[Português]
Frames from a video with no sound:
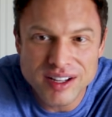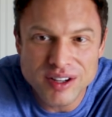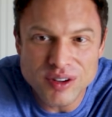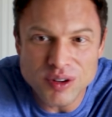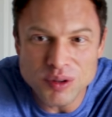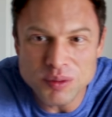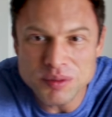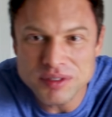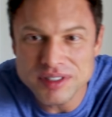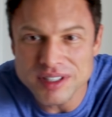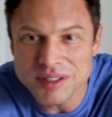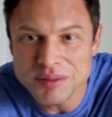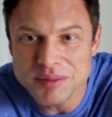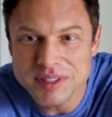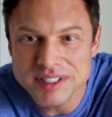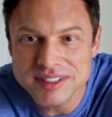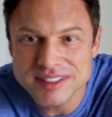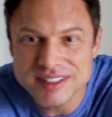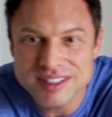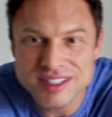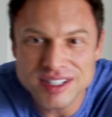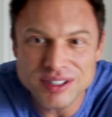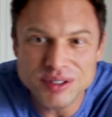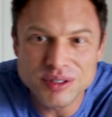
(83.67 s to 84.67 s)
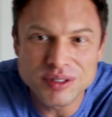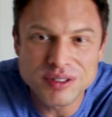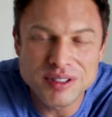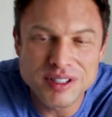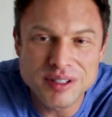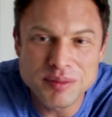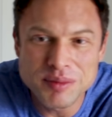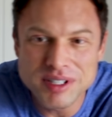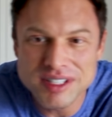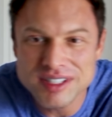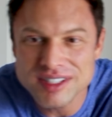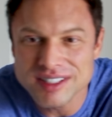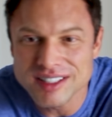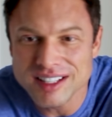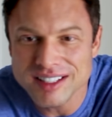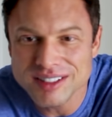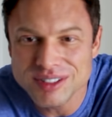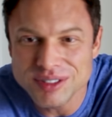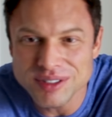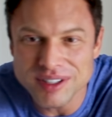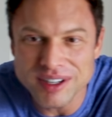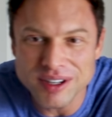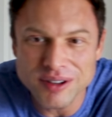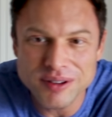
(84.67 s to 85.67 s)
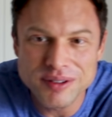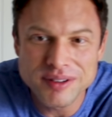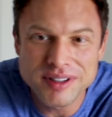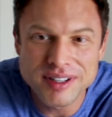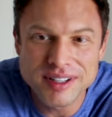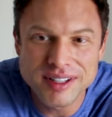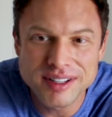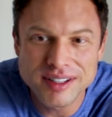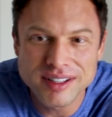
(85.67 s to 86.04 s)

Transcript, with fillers: Como saber se chegou no limite natural?